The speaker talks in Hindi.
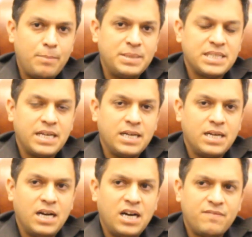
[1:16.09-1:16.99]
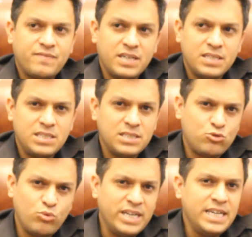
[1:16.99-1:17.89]
वापस आया आफ्टर
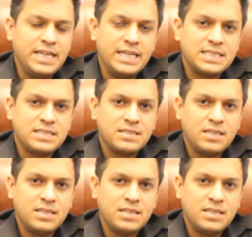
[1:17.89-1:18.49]
जस्ट ट्वेंटी डेज़